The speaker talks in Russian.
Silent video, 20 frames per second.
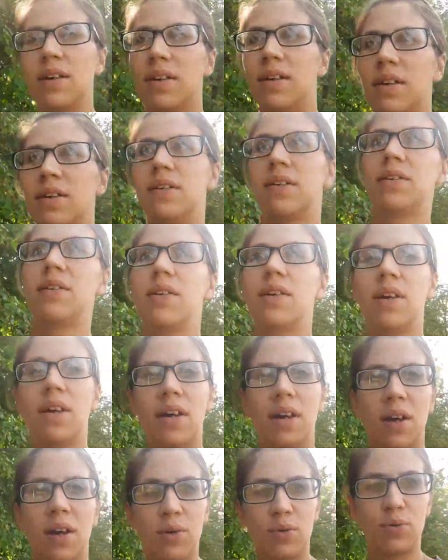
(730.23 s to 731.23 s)
а,
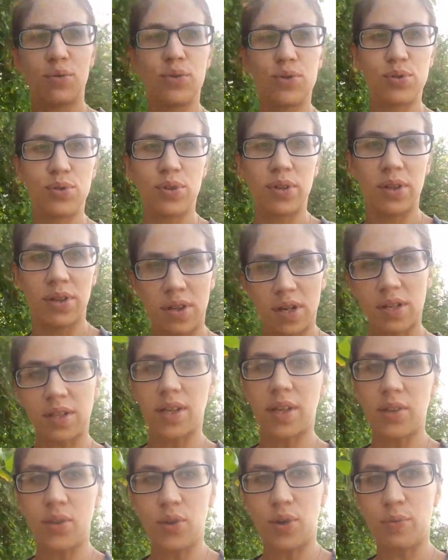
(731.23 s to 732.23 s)
у Зои,
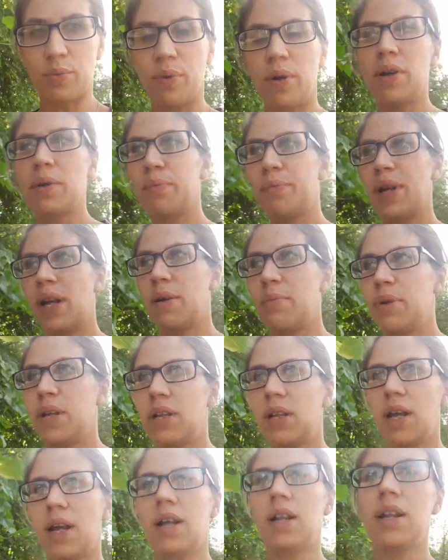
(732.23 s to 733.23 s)
когда дом
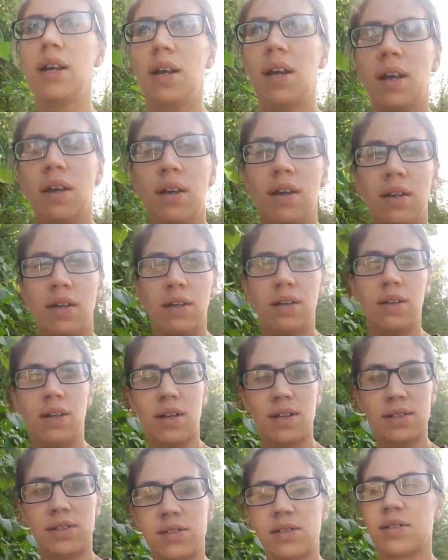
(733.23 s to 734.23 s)
приобретали, и
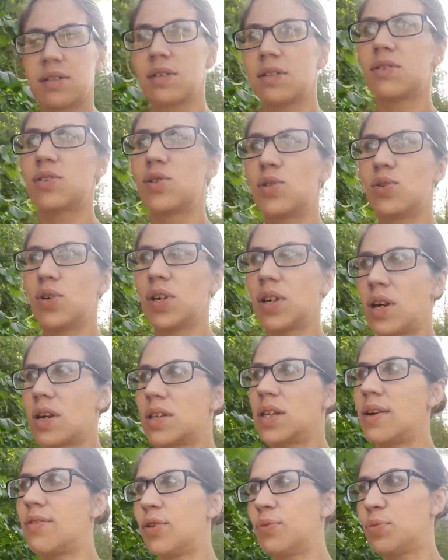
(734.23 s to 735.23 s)
нас э, Зоя,
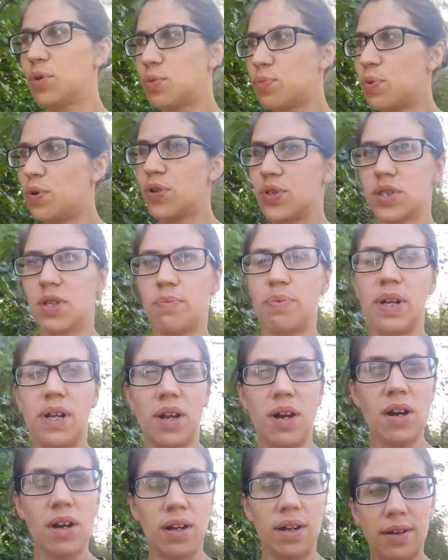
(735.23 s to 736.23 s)
когда вот мы с поезда
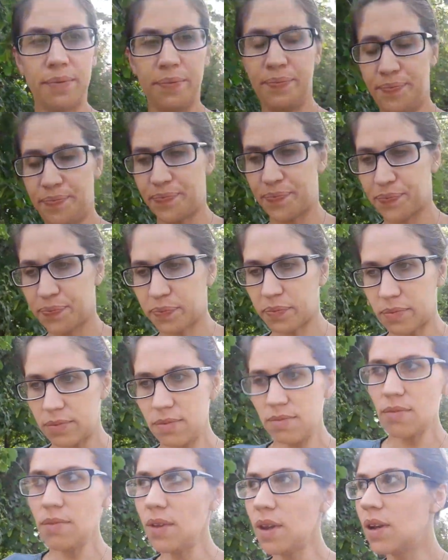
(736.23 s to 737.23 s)
приехали,
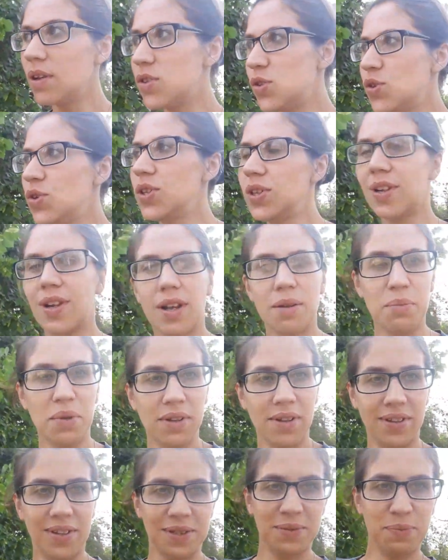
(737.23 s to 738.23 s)
Зоя
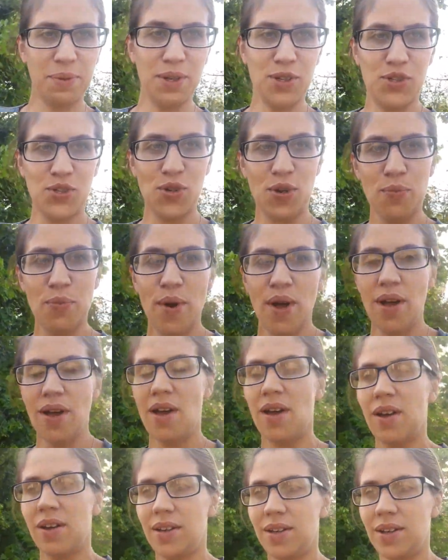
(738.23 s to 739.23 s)
накормила нас борщом
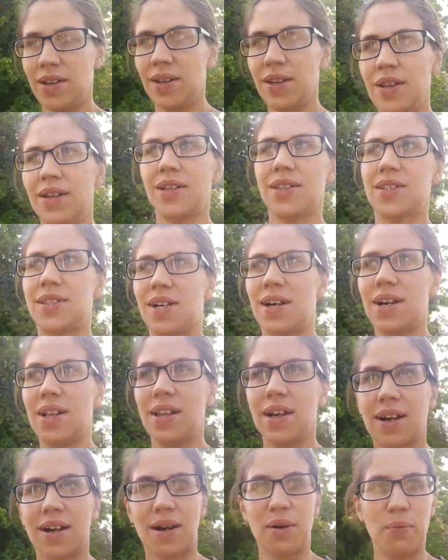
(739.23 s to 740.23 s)
и
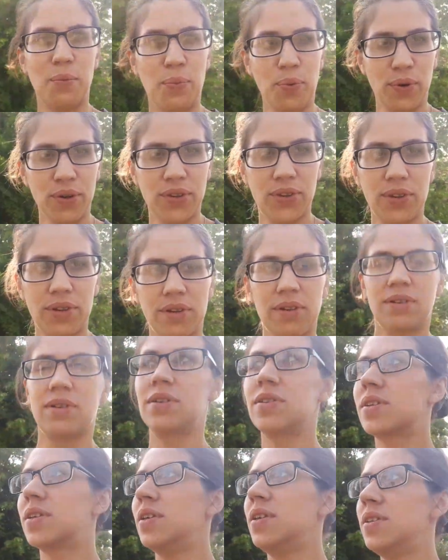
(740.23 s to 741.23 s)
достала компот
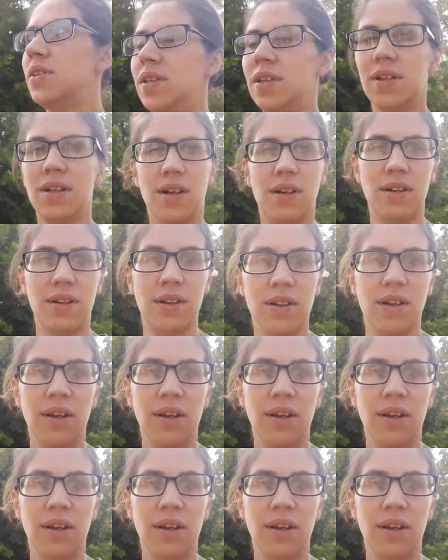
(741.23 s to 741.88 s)
с кизила.